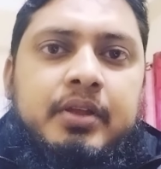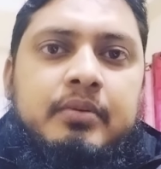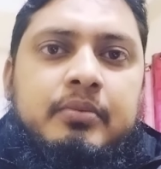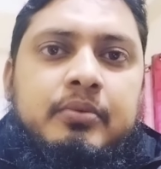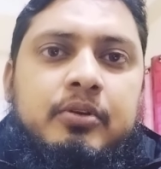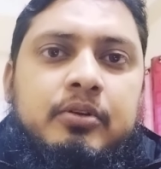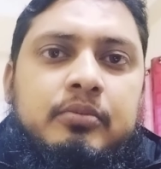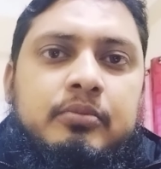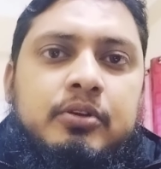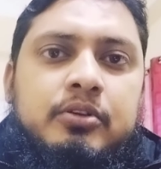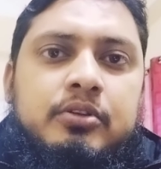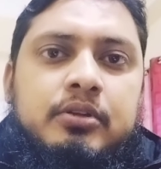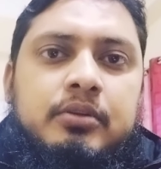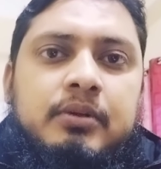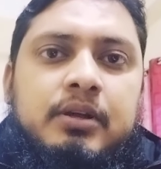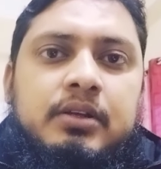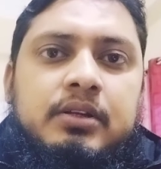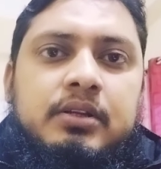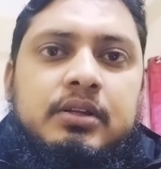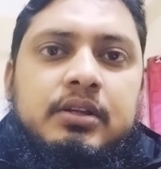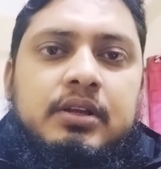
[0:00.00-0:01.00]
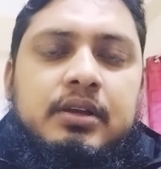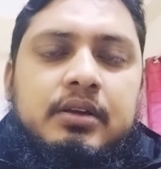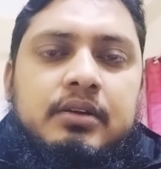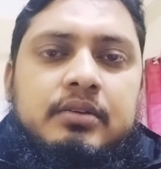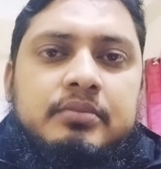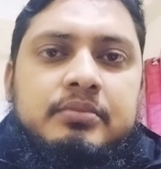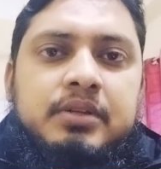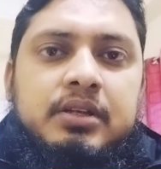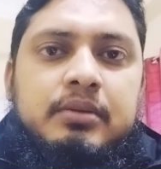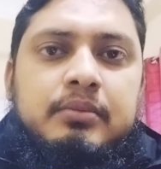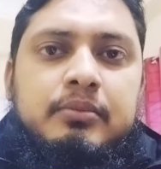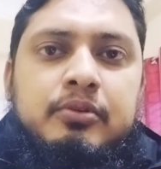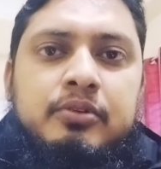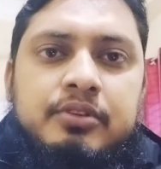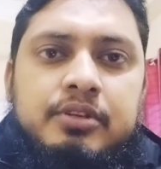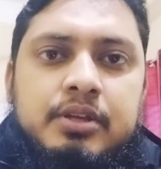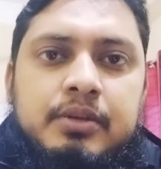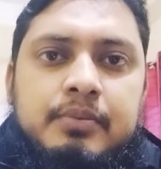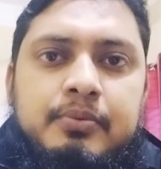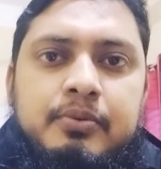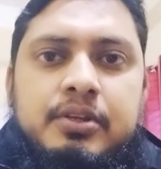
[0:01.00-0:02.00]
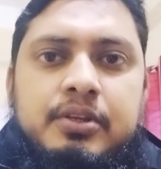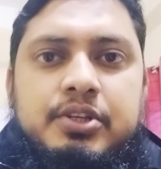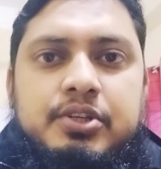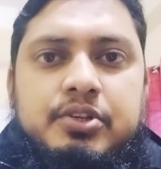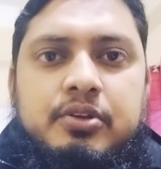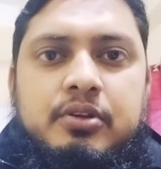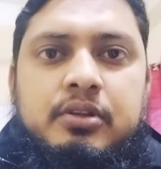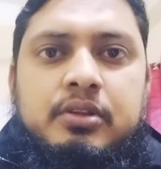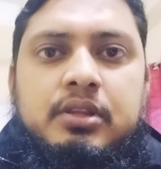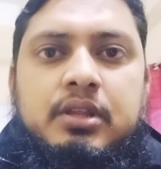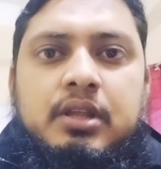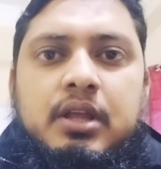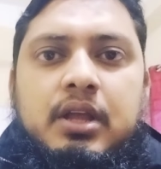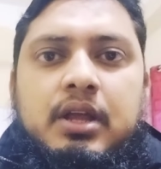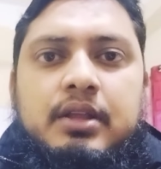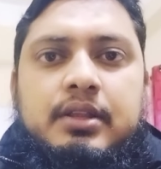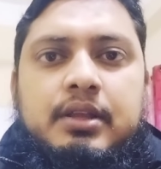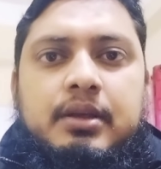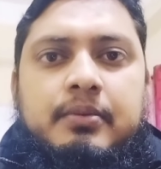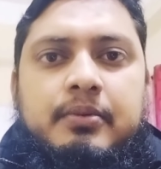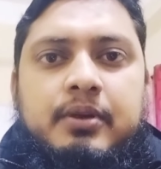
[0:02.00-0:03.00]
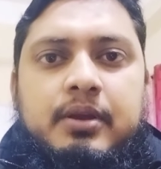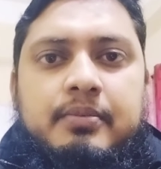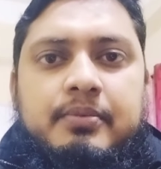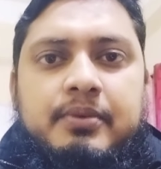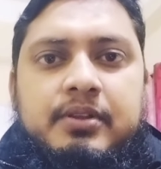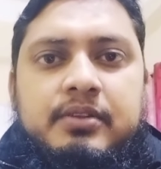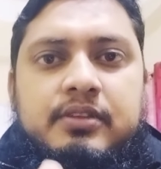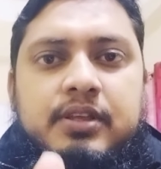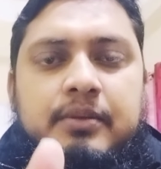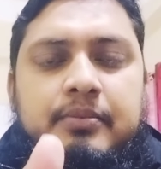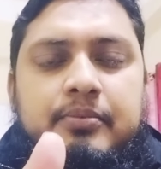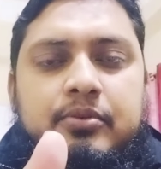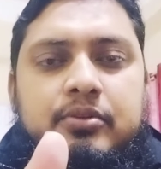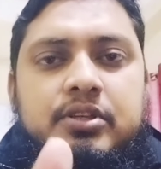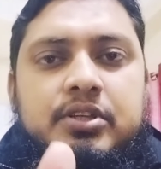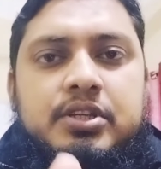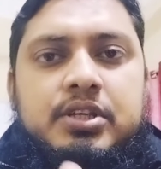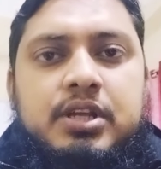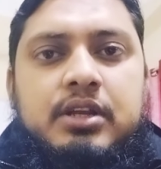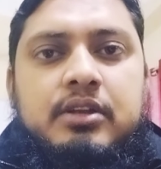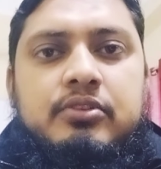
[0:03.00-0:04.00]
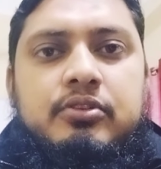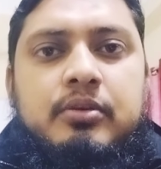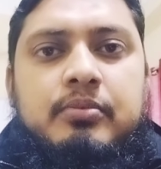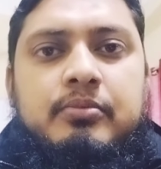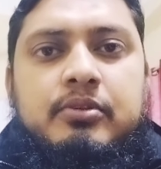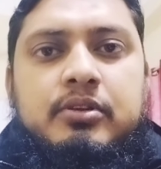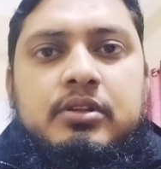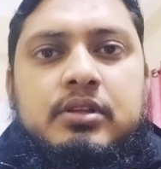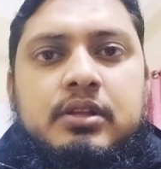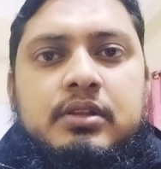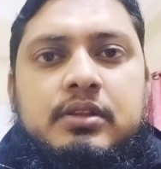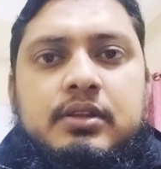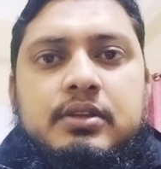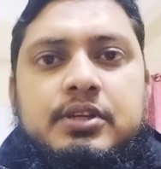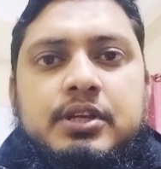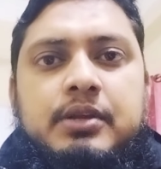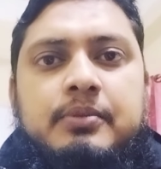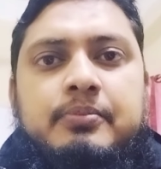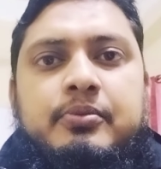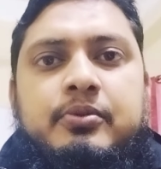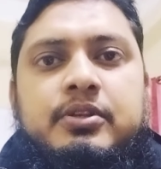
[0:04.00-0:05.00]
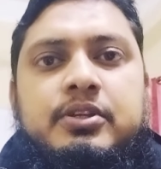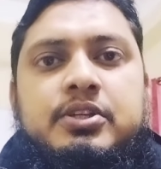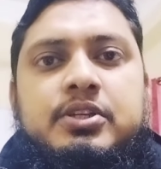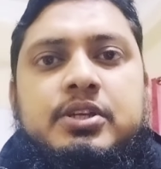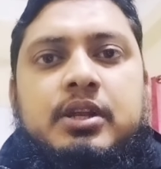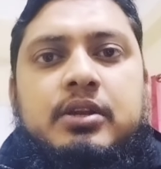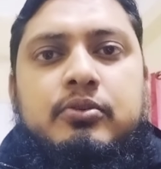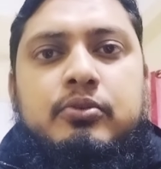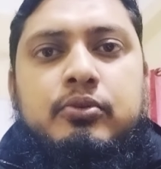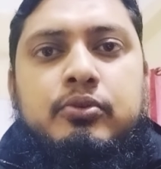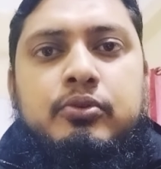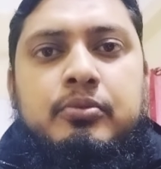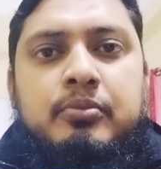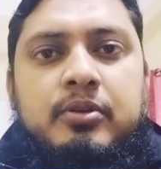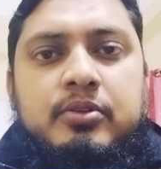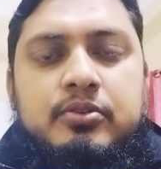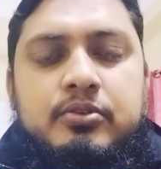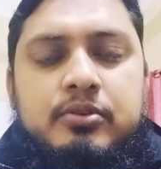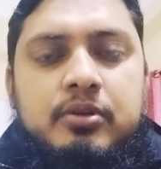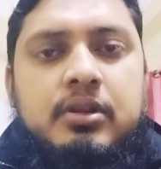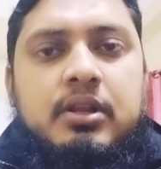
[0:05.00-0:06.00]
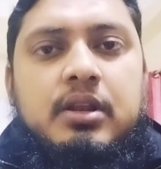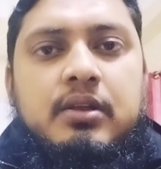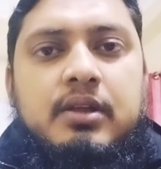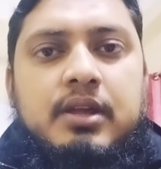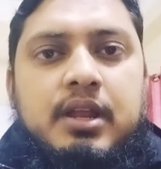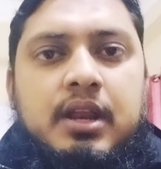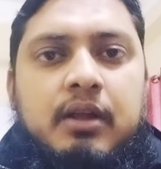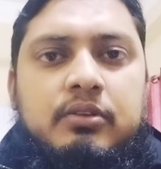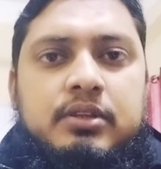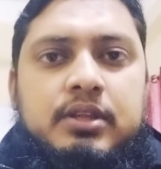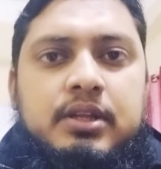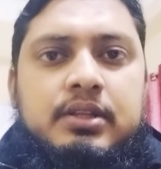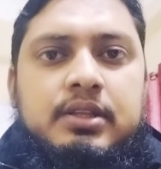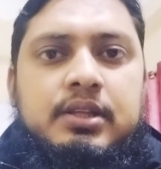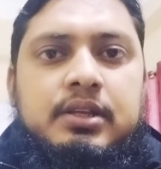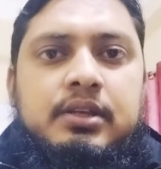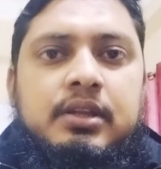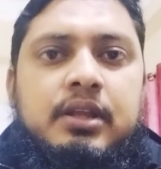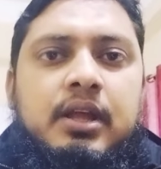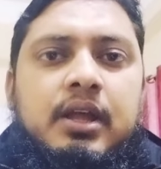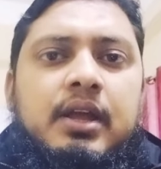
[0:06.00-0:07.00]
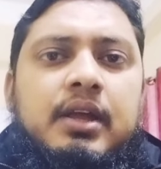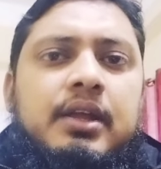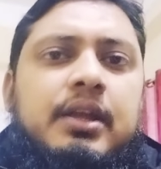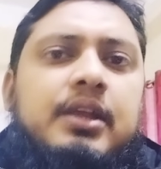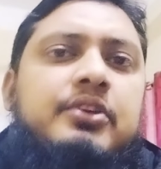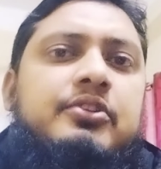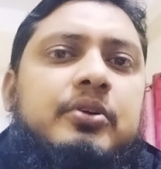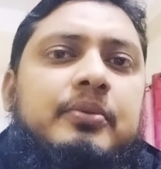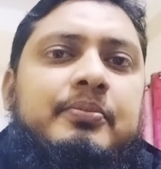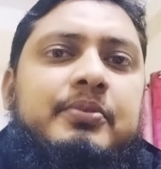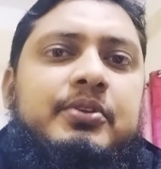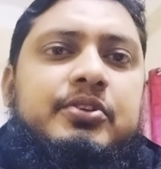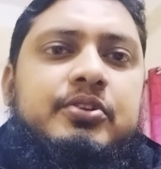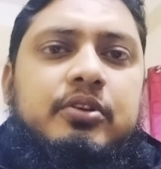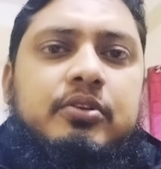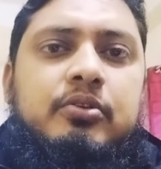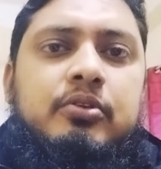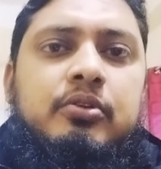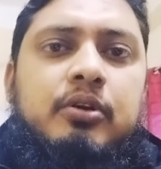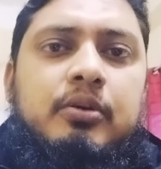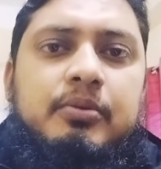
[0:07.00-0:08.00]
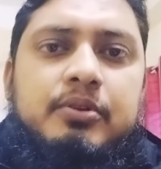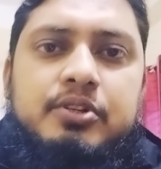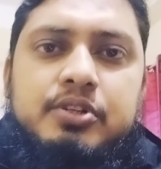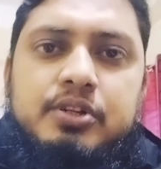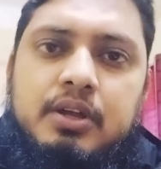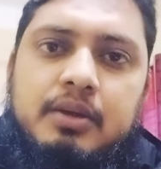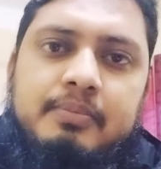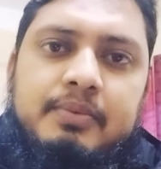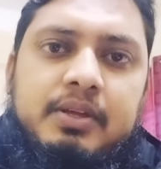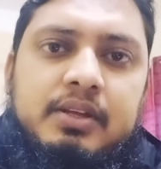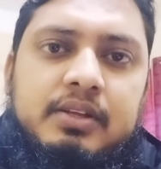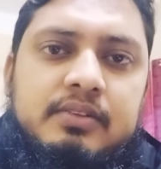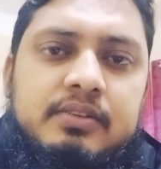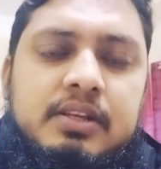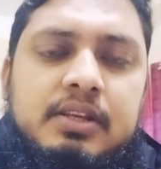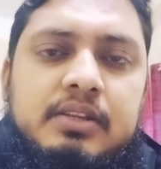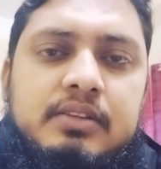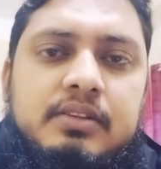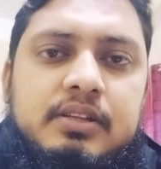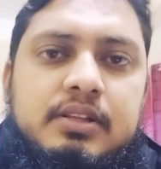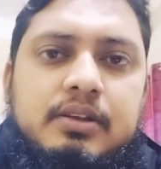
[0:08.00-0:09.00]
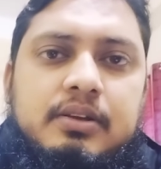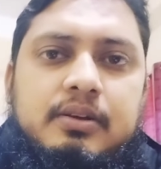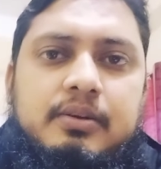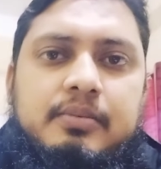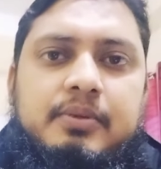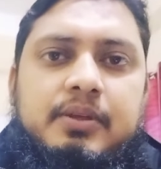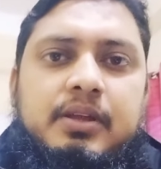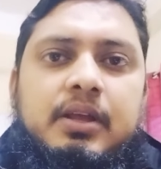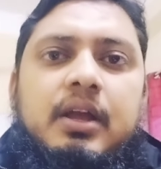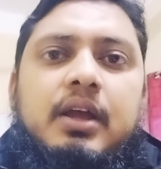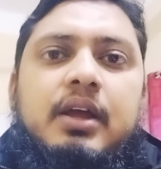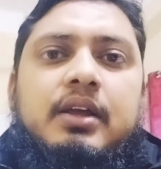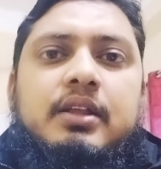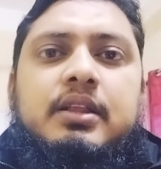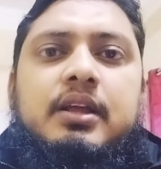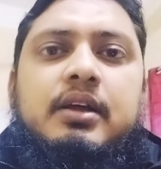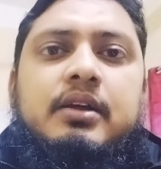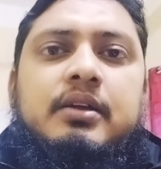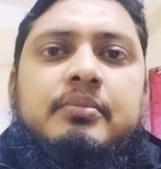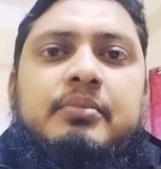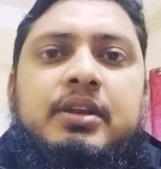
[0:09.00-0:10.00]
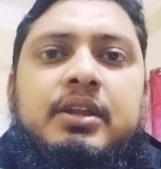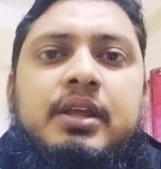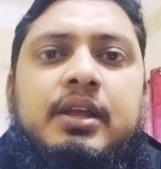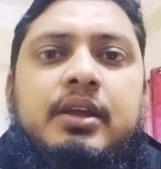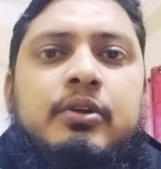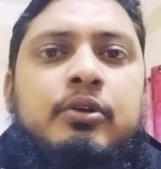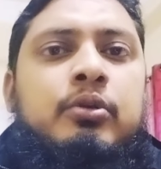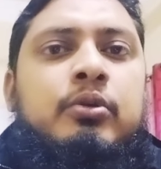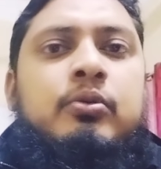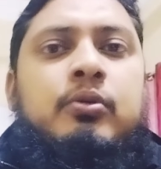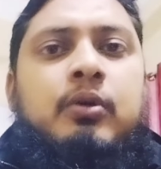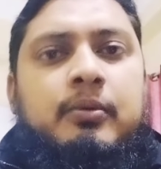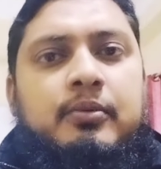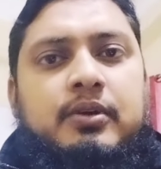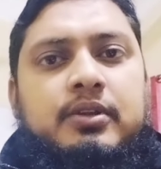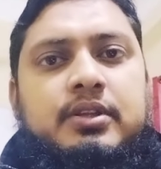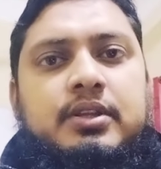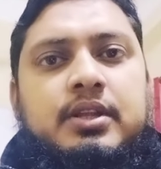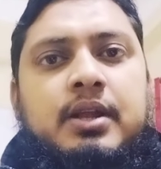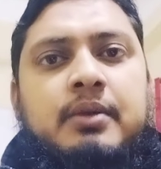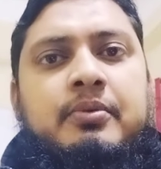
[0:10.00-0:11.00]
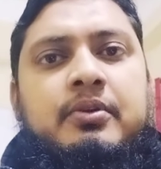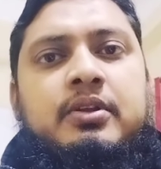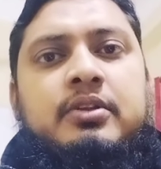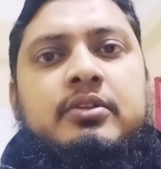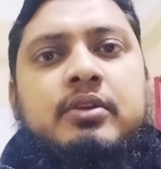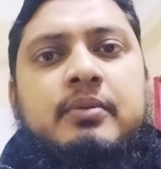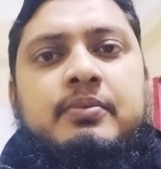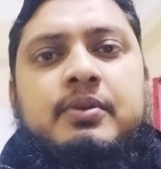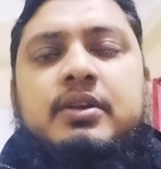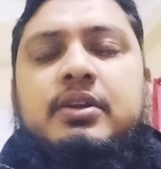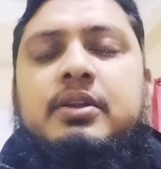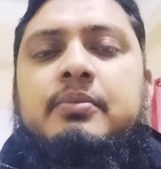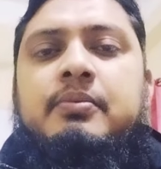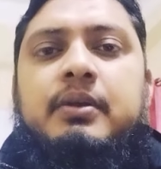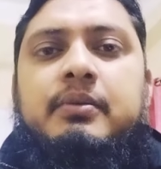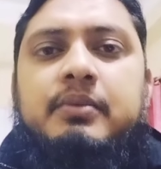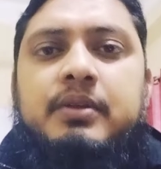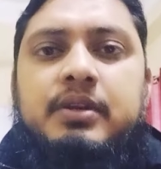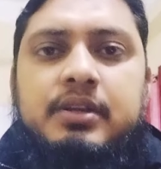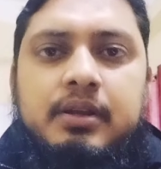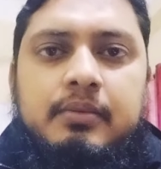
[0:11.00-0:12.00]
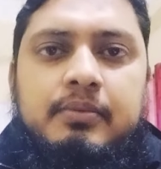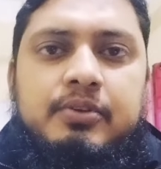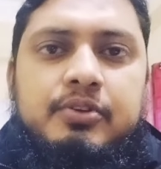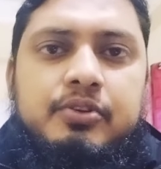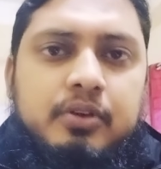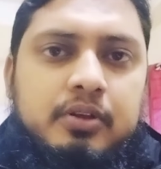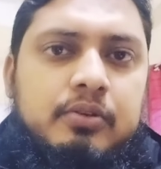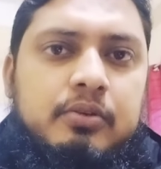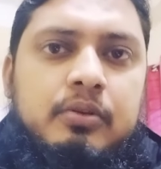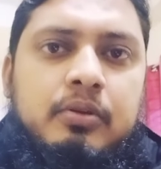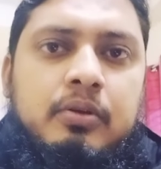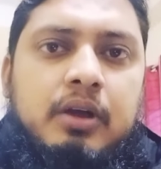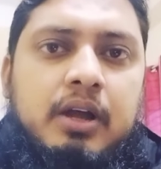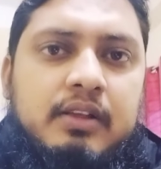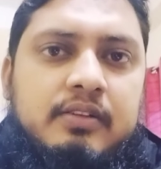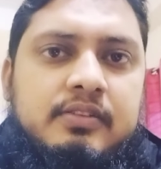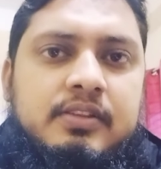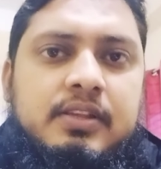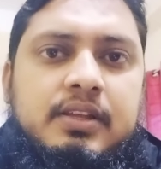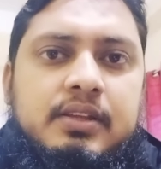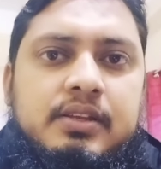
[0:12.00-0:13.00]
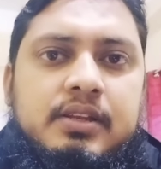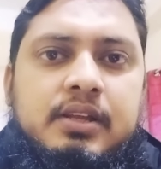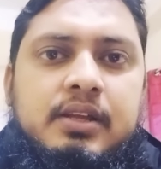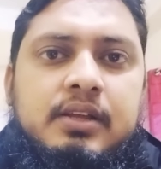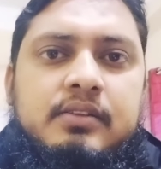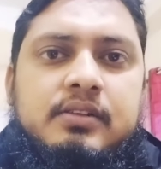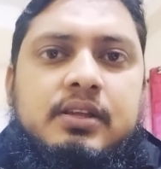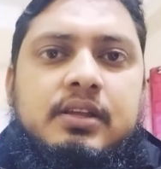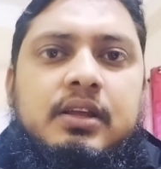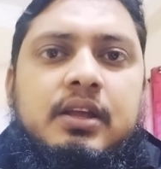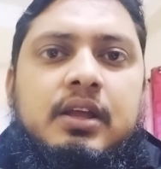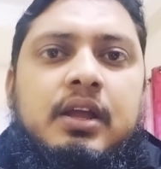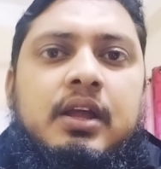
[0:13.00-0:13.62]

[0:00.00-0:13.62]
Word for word: এবং বর্তমান মানে মন্ত্রী পরিষদ তারপর আপনি যে প্রতিষ্ঠানে জব করে যাচ্ছেন সেই প্রতিষ্ঠান কোন মন্ত্রণালয়ের আওতাধীন এইসব বিষয়গুলো অবশ্যই আপনাকে জেনে যেতে হবে তা মানে এগুলো কমন তারপরে তো আপনার ডিপার্টমেন্টাল বিষয়গুলো আছেই ঠিক আছে